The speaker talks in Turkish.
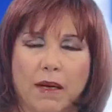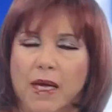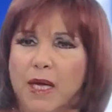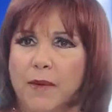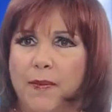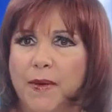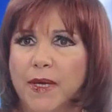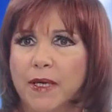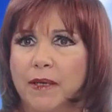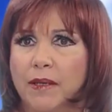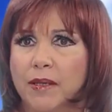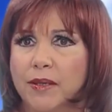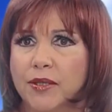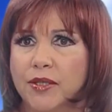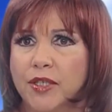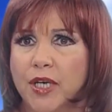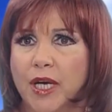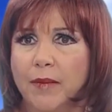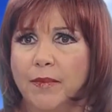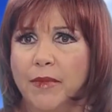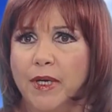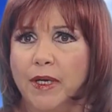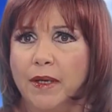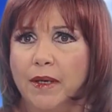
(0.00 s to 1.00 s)
E
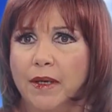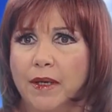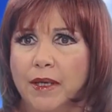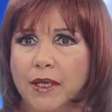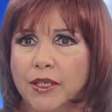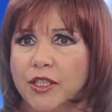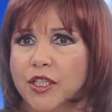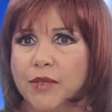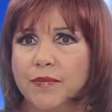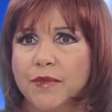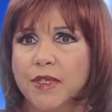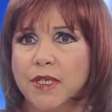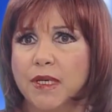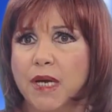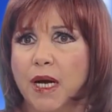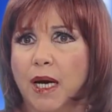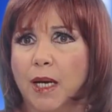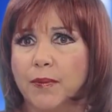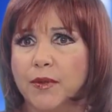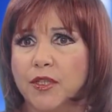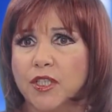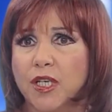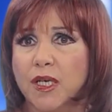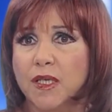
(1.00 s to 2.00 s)
Periliçem şimdi ne
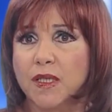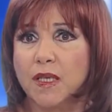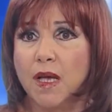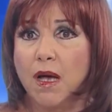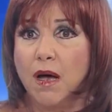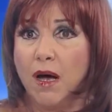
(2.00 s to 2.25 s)
yapacağız?